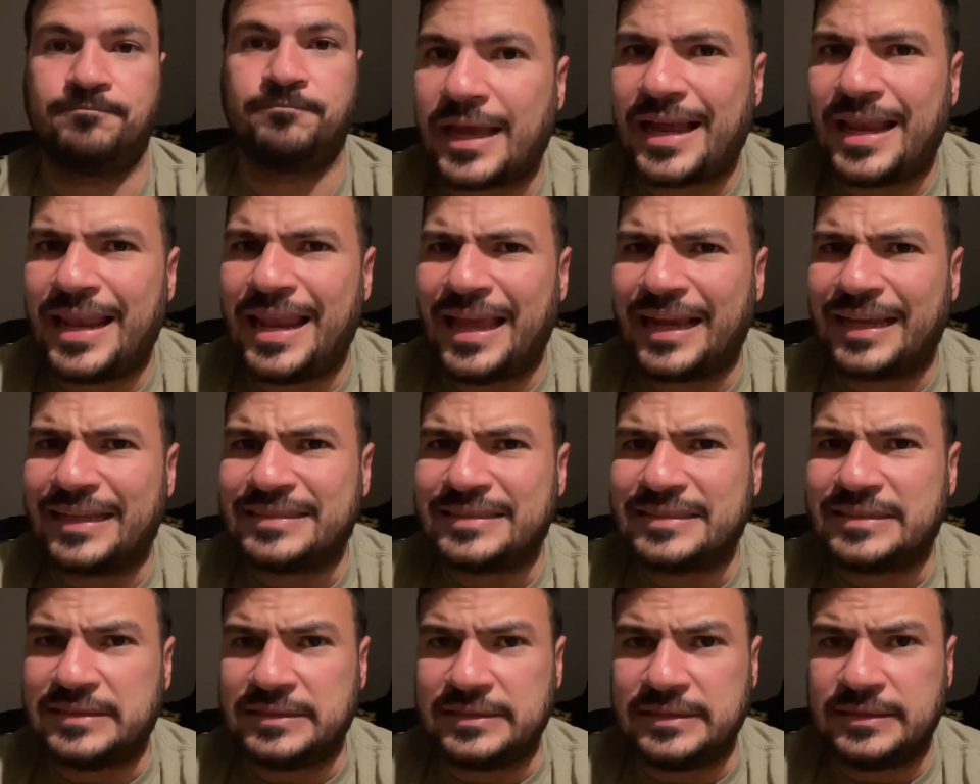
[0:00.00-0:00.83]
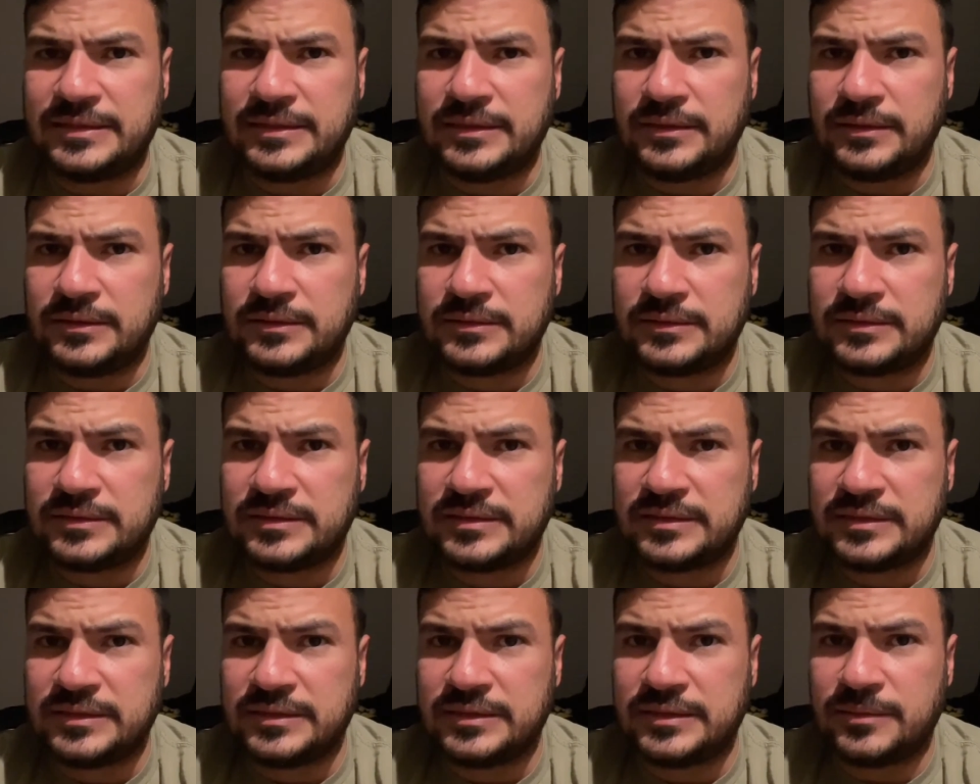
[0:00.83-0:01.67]
La que sí,
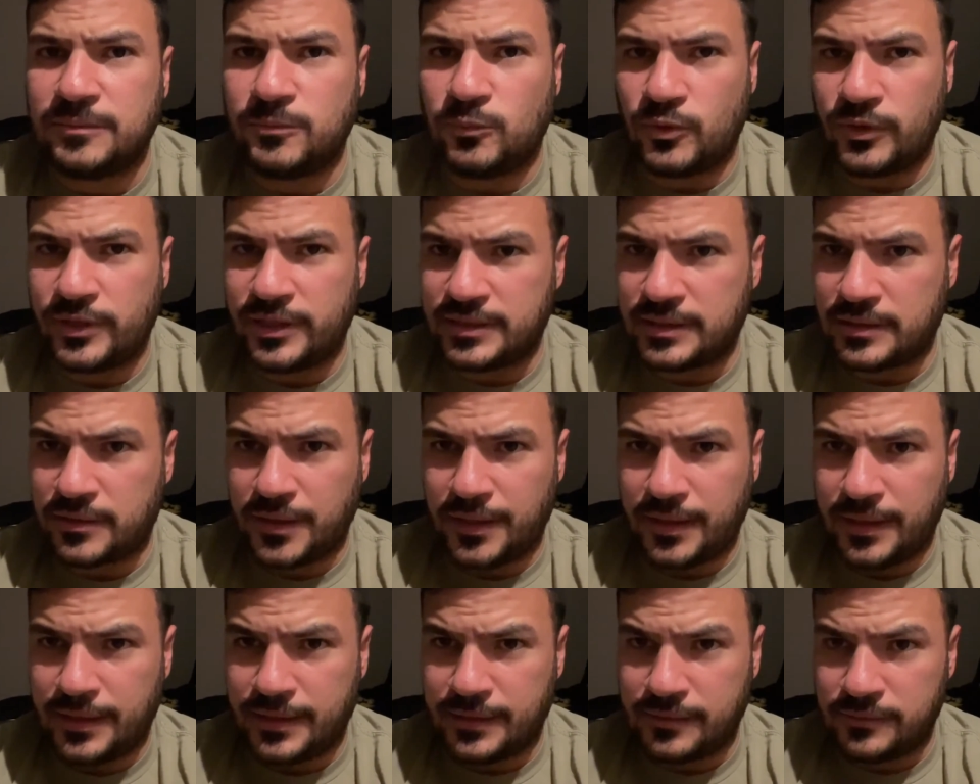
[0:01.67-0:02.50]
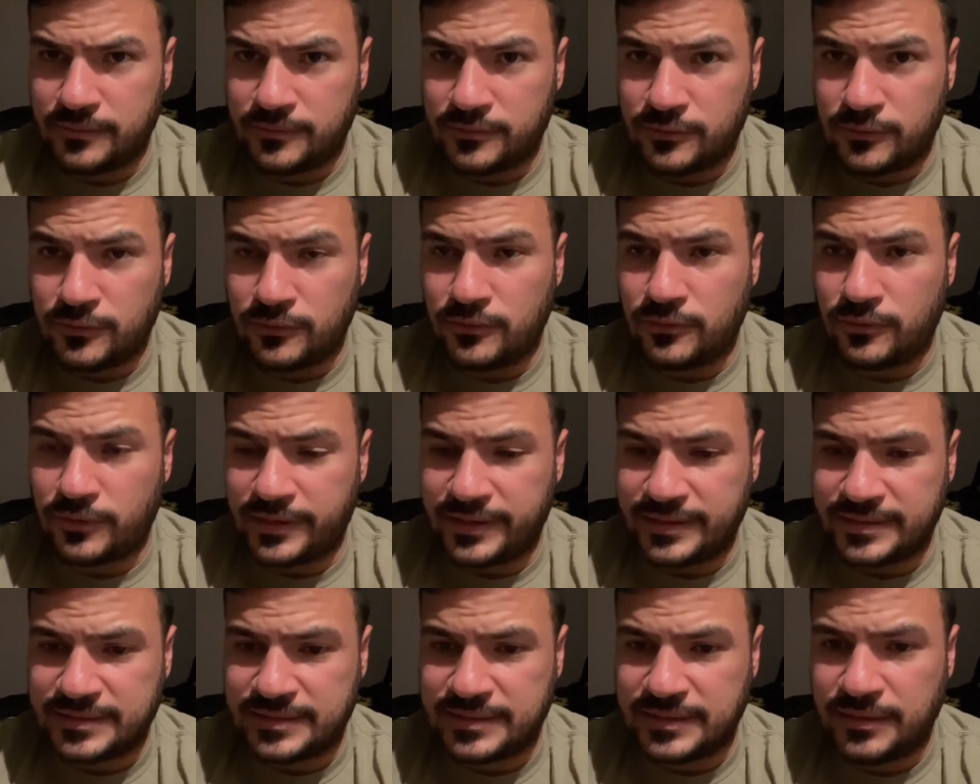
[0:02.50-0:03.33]
sí voy a trabajar, lo que
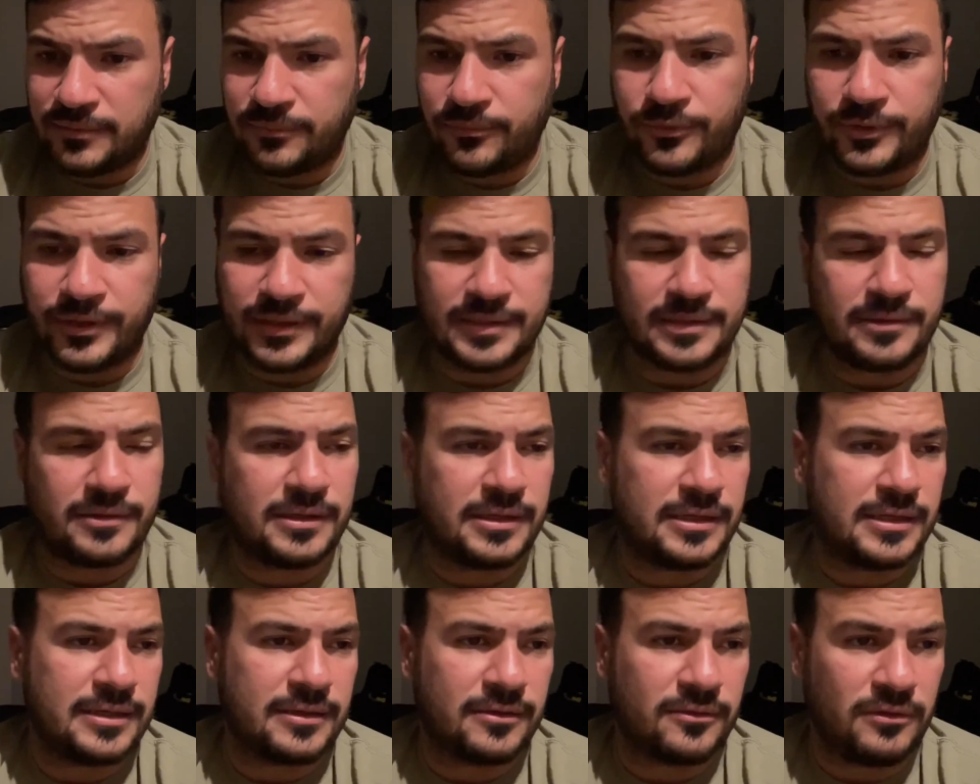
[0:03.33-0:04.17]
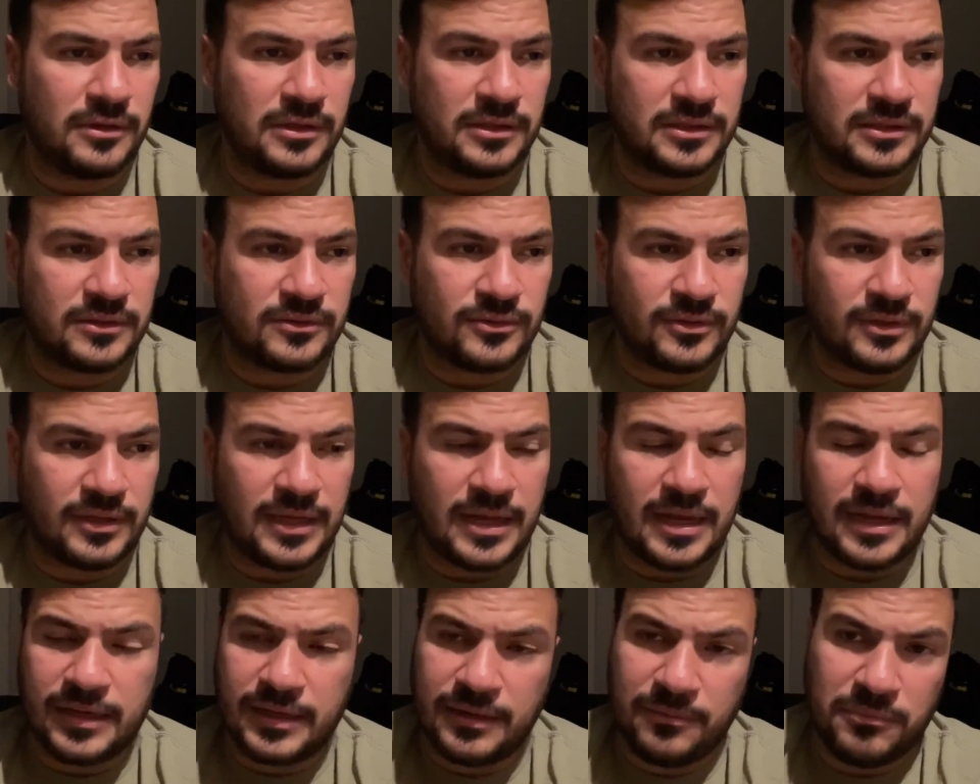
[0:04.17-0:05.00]
sí voy a trabajar durante todo el día
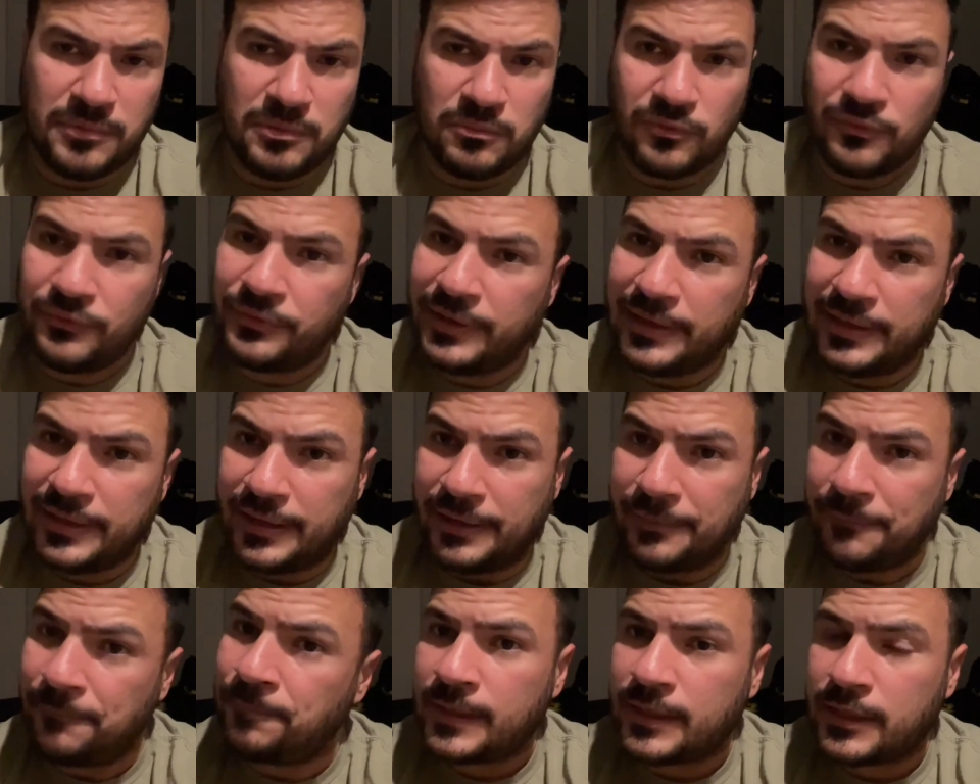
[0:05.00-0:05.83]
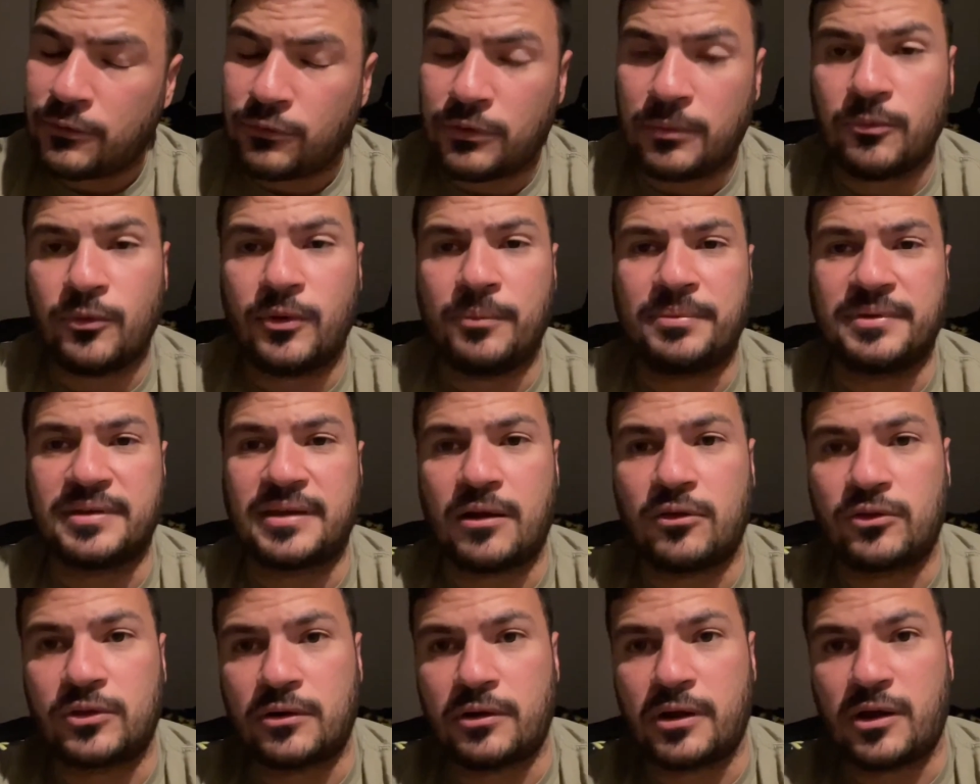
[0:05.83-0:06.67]
es mi movilidad podemos empezar
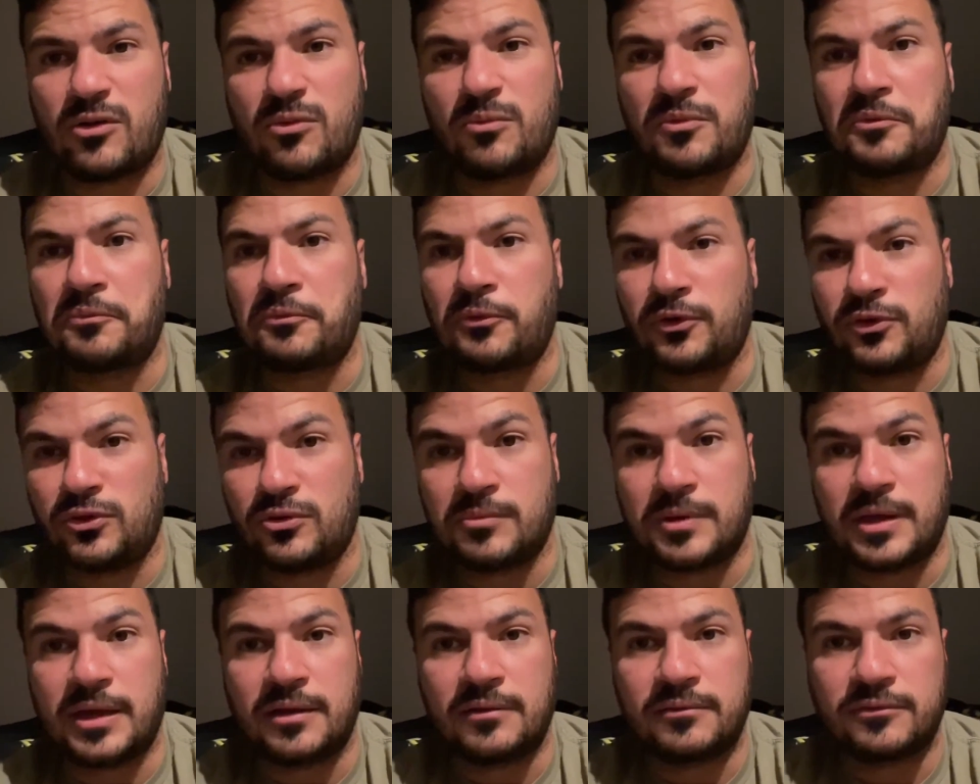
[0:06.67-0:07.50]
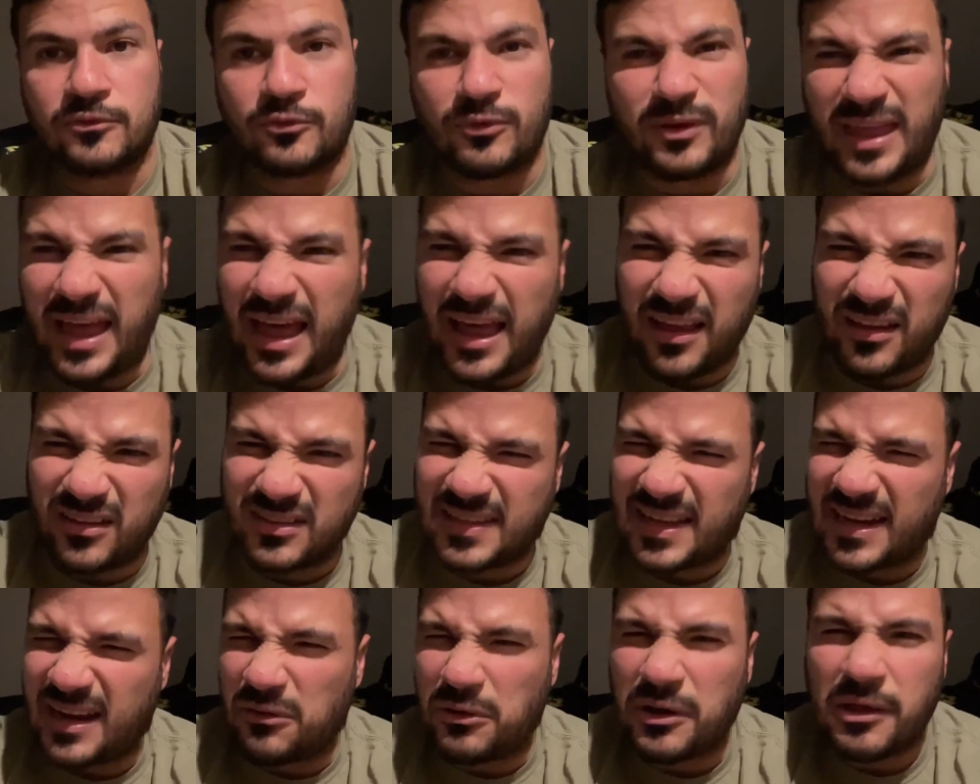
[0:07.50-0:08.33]
otra vez a comer un poquito más cuidado.
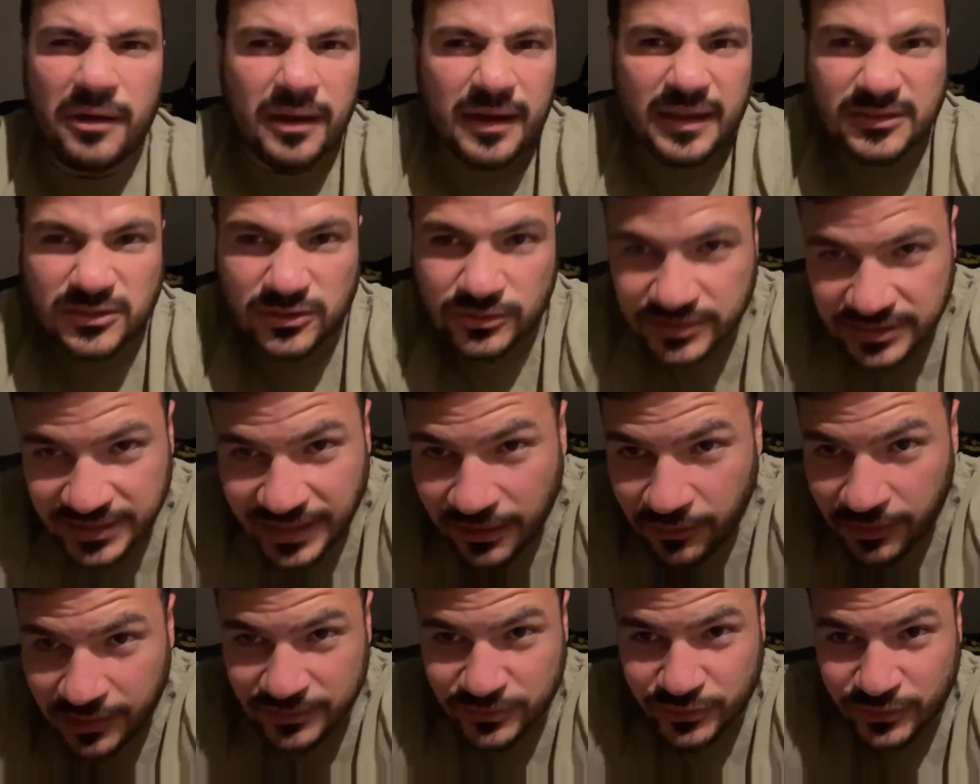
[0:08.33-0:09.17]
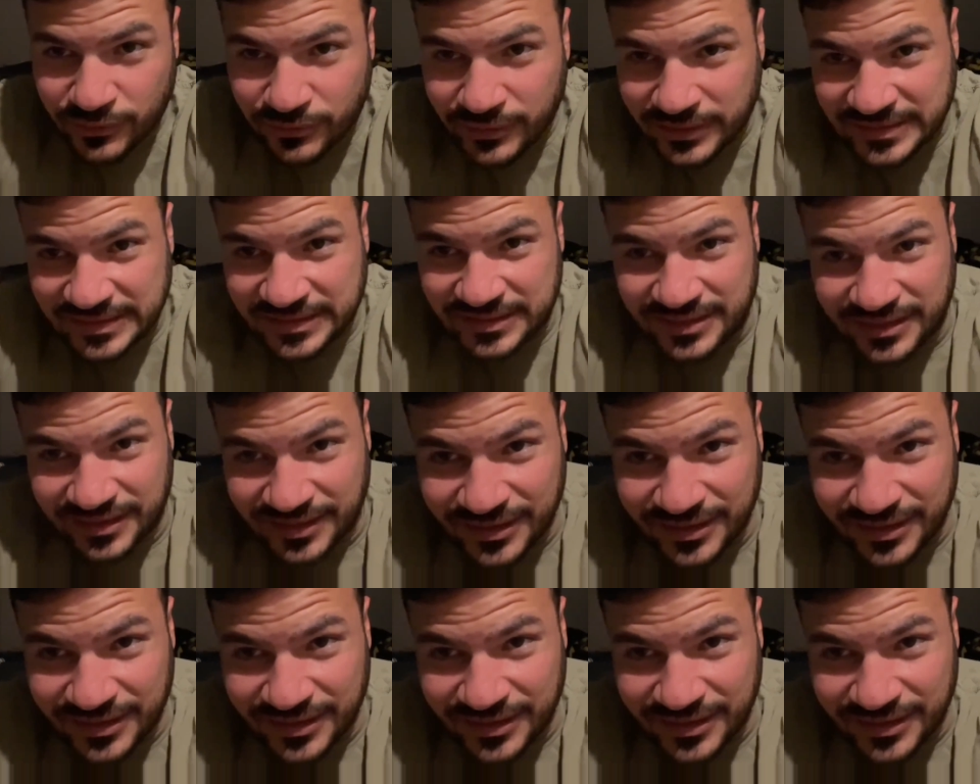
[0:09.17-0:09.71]
Se acabó la vacación, ya las vacaciones no existen.